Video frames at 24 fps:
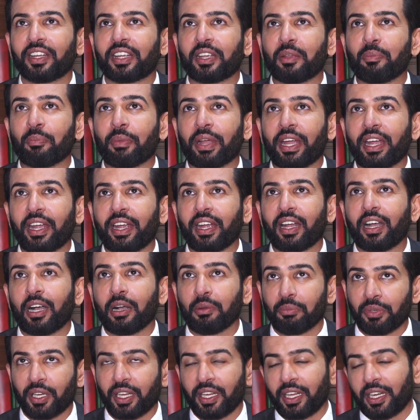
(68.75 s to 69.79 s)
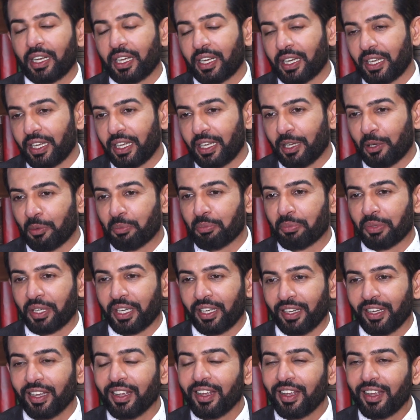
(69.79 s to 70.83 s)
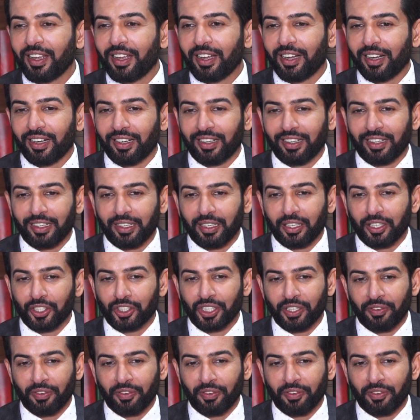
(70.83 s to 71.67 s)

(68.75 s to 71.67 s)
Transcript: कि मैं हम रहे ना रहे हम में uh,